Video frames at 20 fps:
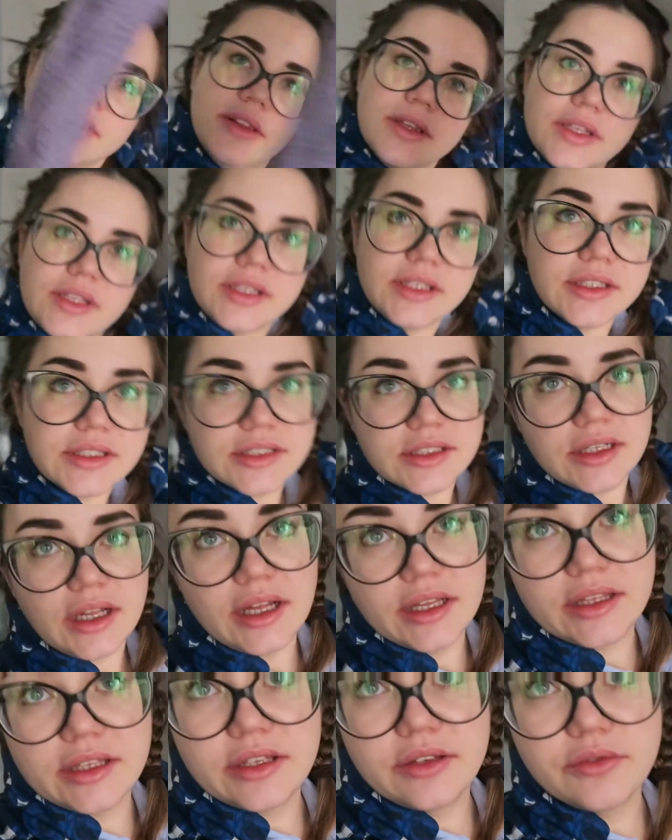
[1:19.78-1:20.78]
такие
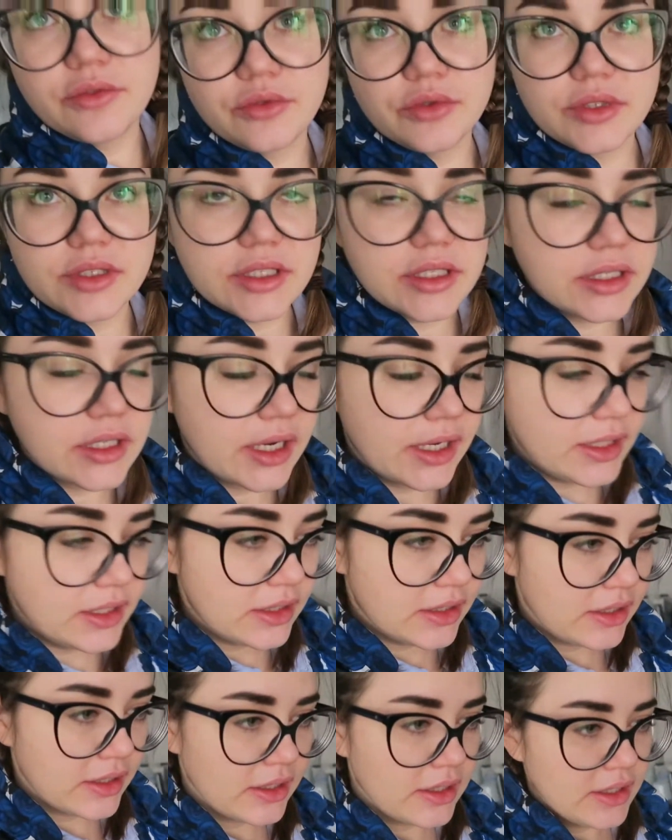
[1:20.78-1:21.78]
дела, такие вот у нас
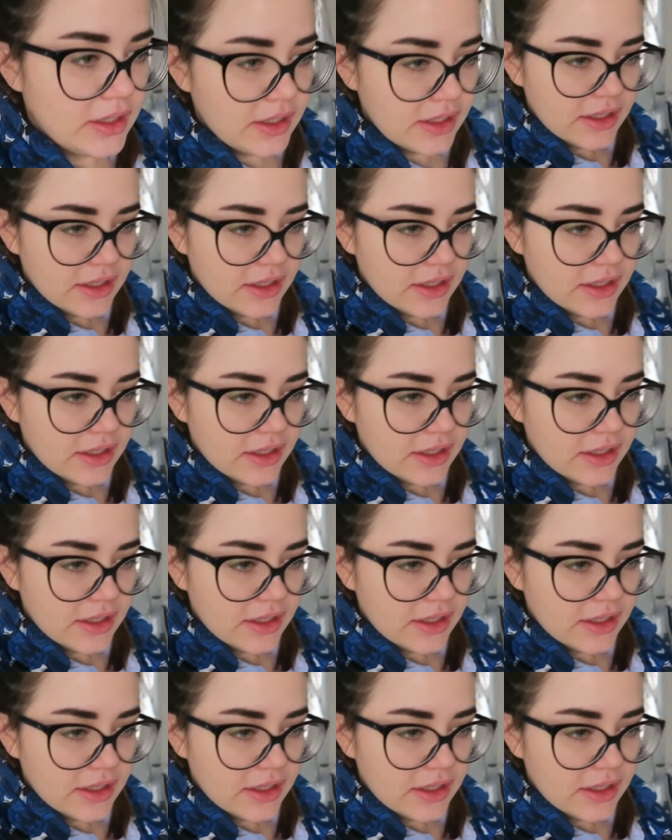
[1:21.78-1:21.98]
охранники